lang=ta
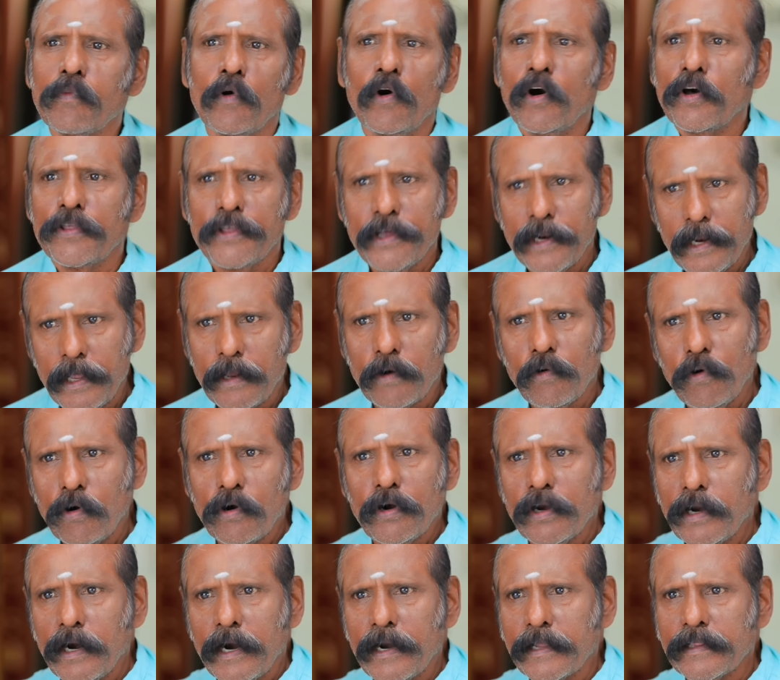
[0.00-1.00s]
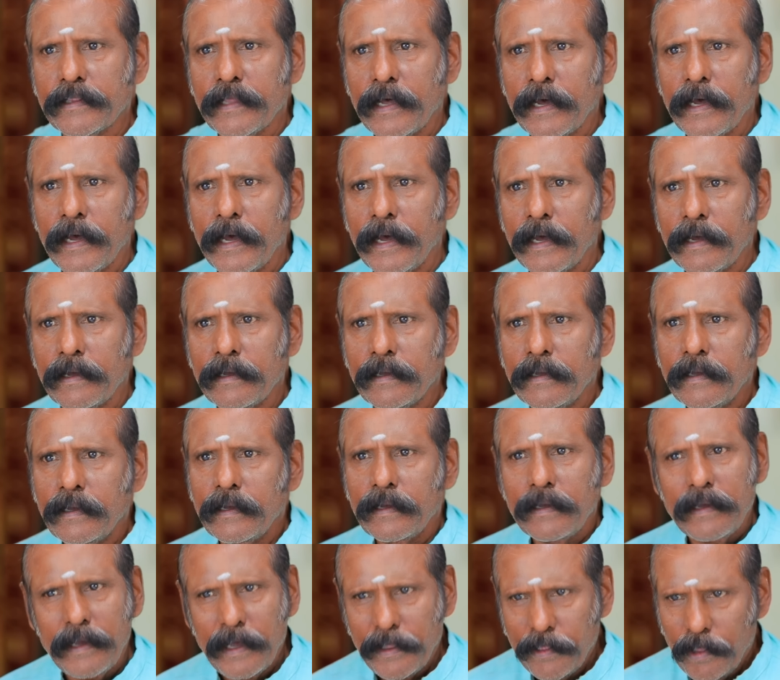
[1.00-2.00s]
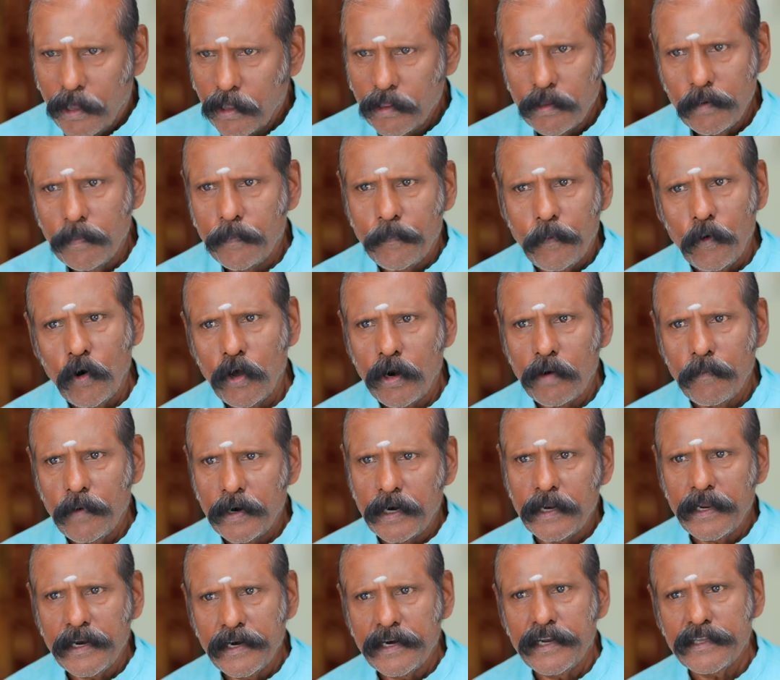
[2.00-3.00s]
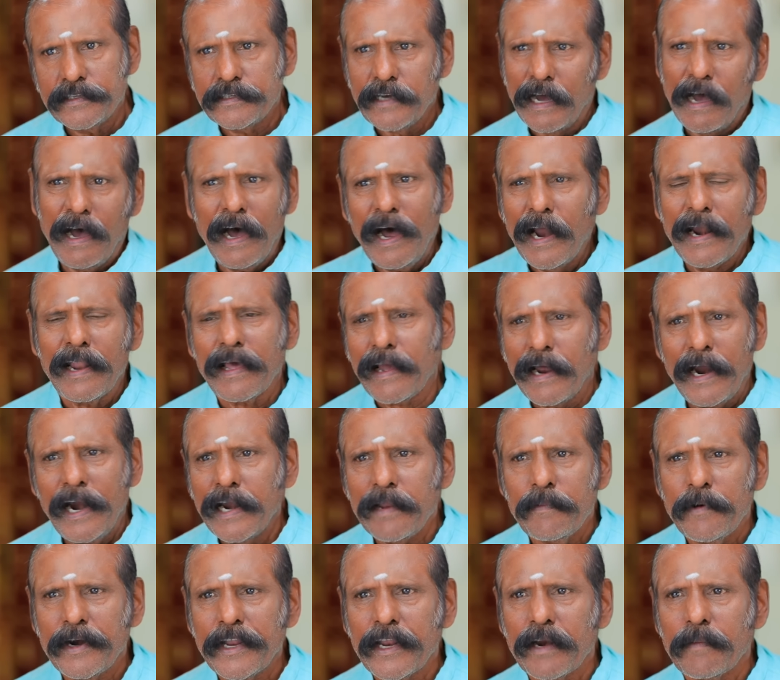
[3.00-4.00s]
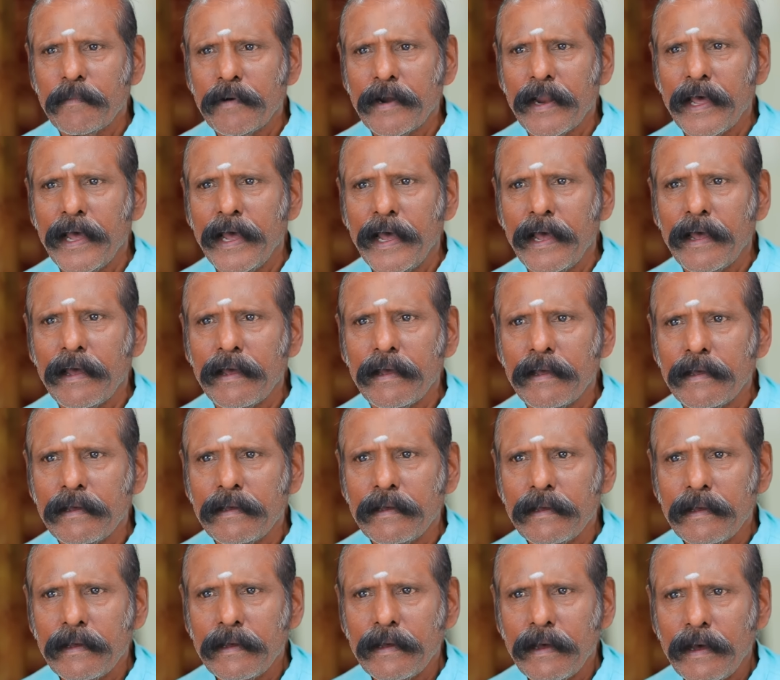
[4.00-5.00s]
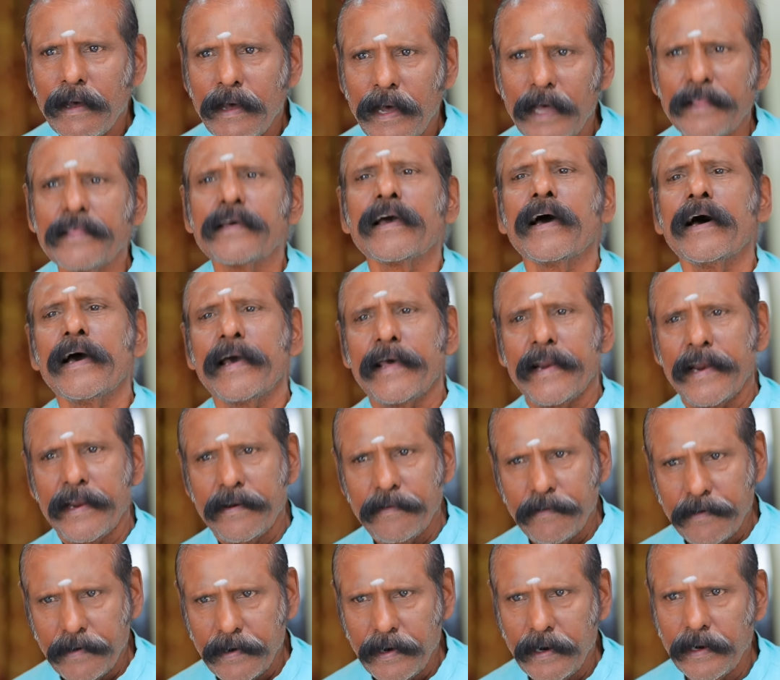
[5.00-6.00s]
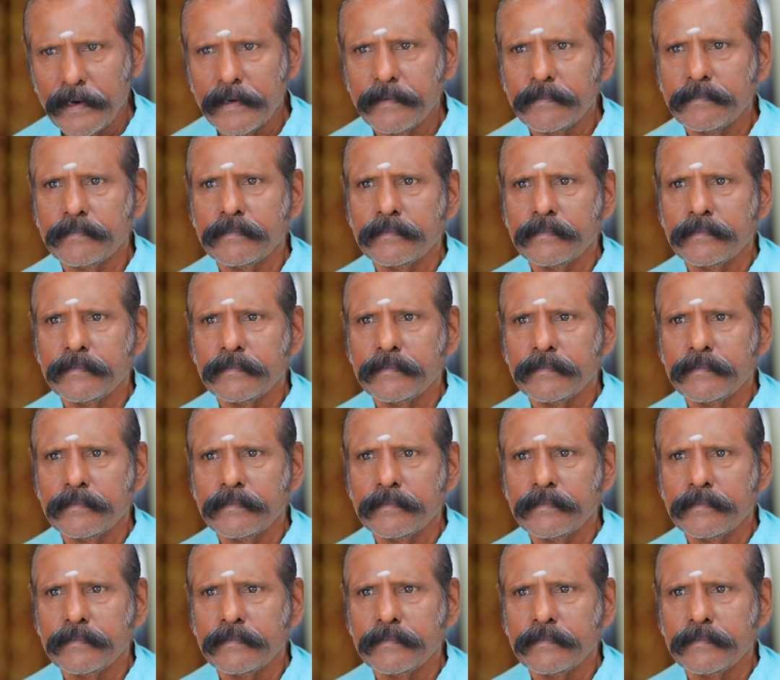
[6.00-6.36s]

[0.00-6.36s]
போதையில ரோட்ல நடந்தா ஏதாவது போற வர்ற வண்டி இடிச்சா ஆளை காலி பண்ணிடும்ல அதுக்காக இறக்கி விட்டுருக்கானுங்க